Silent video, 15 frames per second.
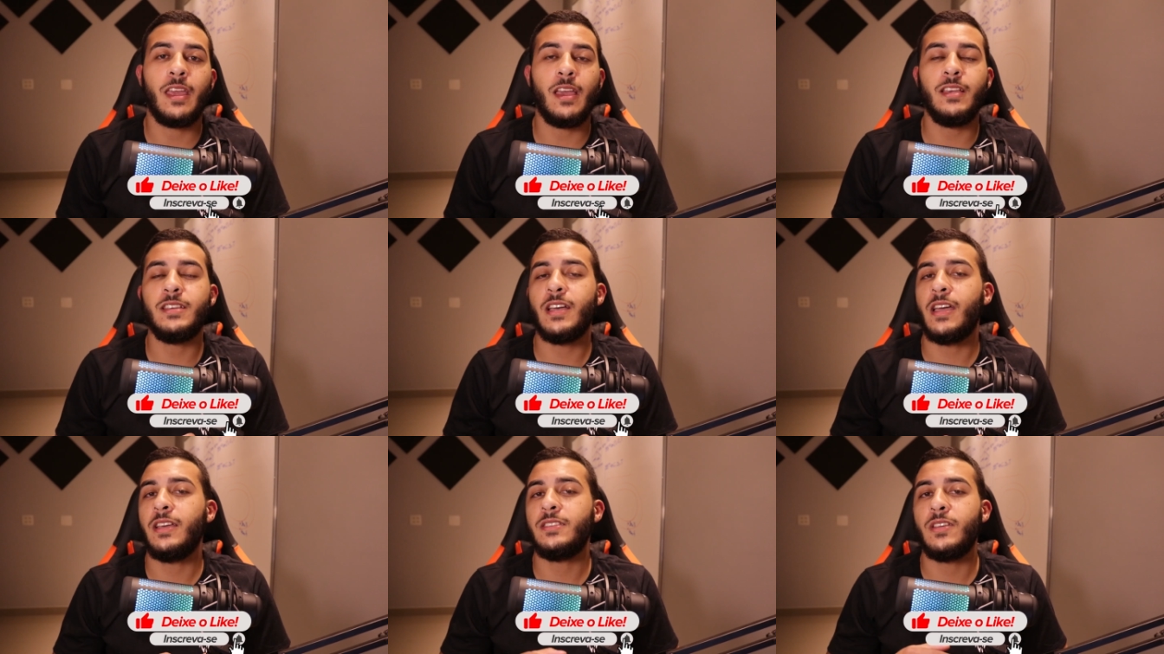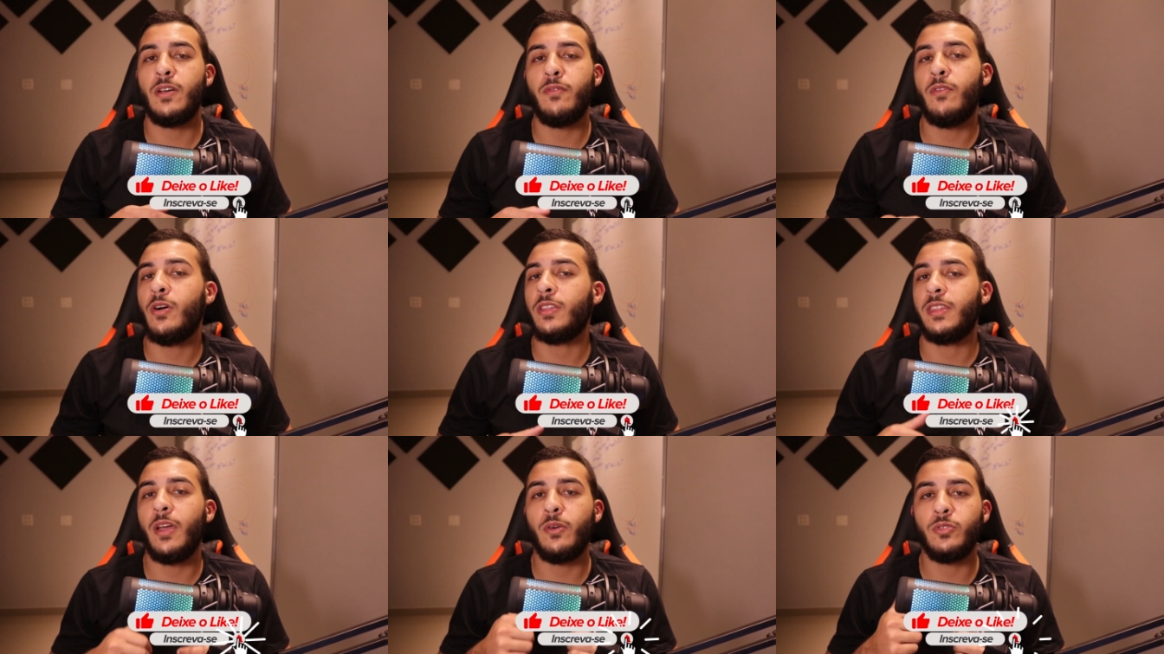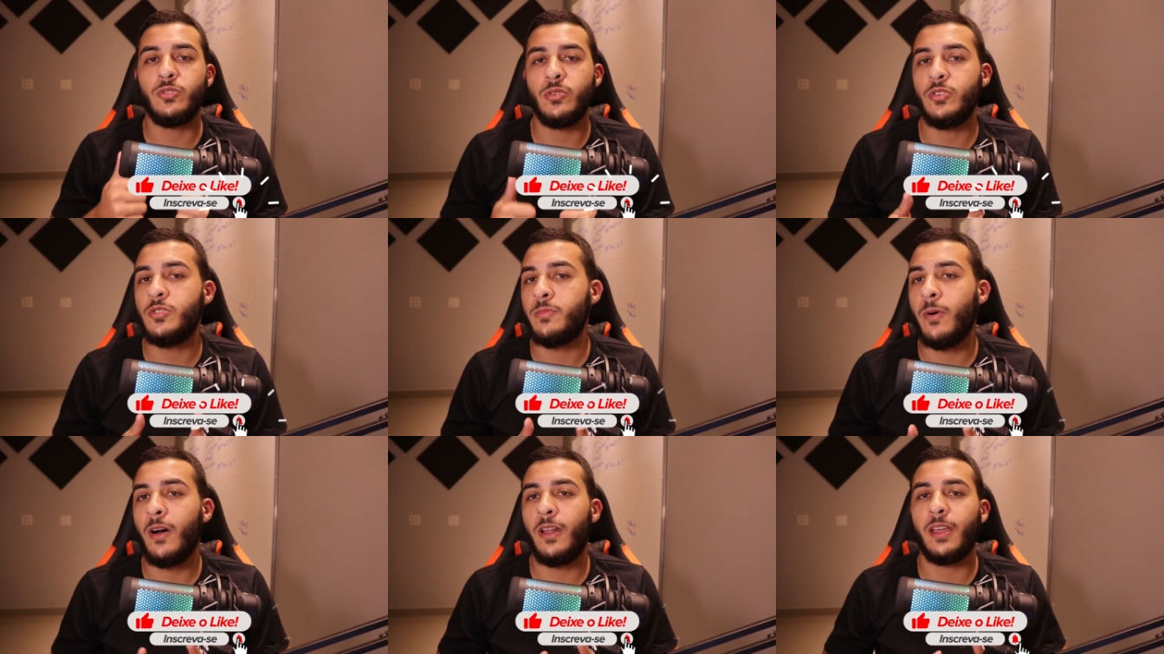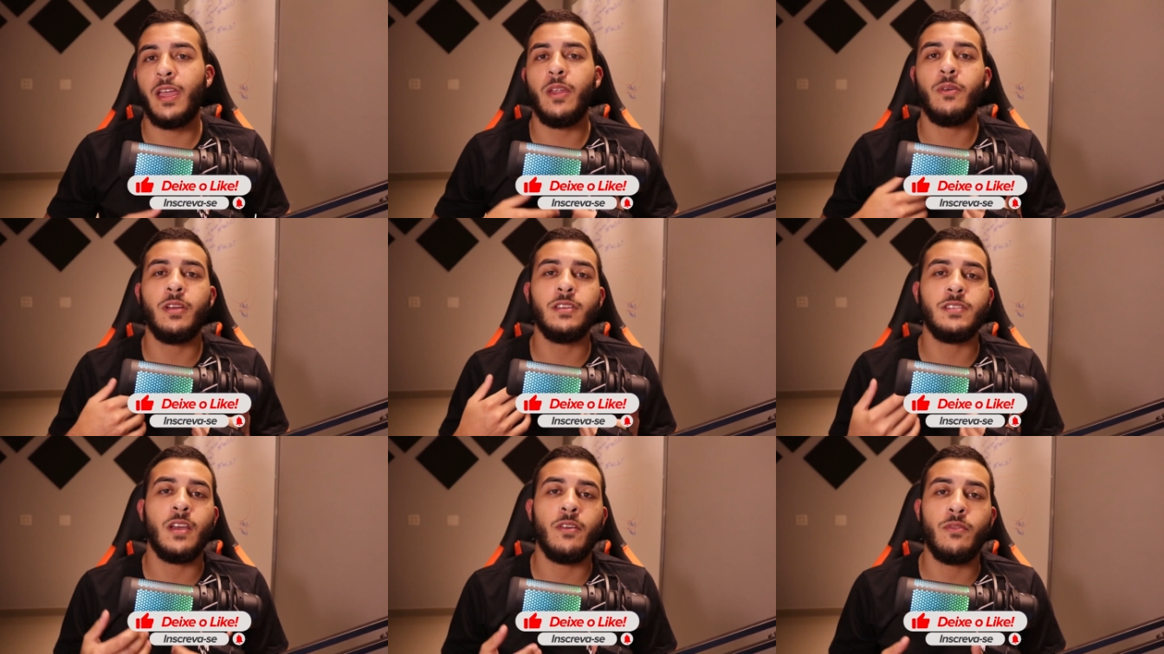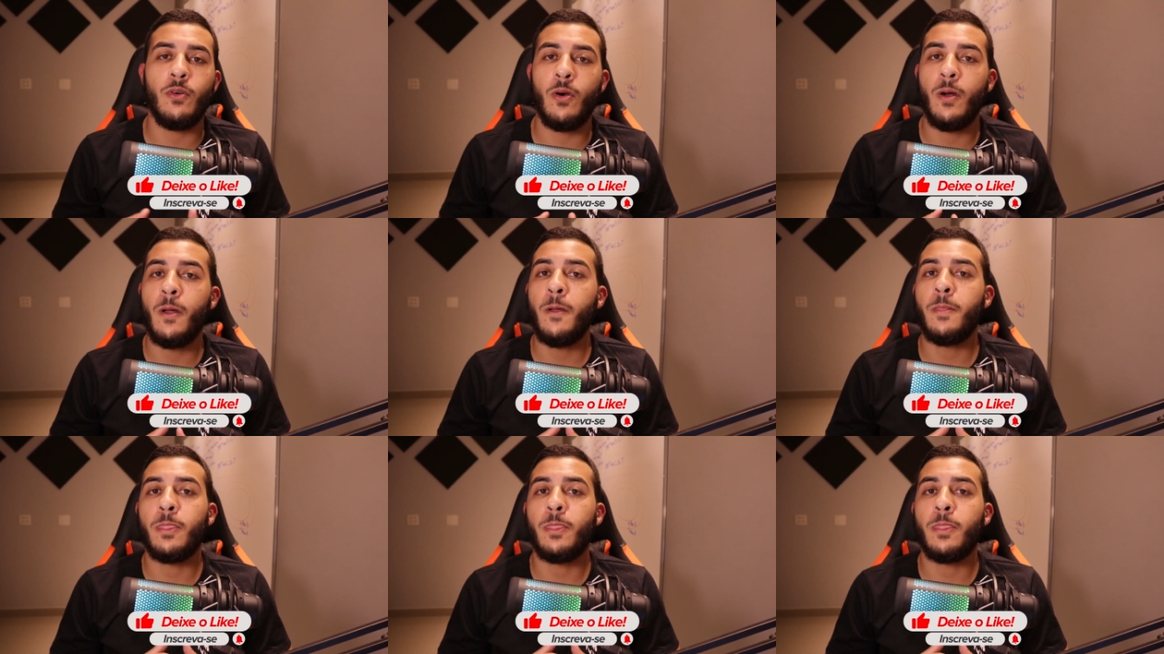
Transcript: Quem já reservou até o show de bola, quem não reservou,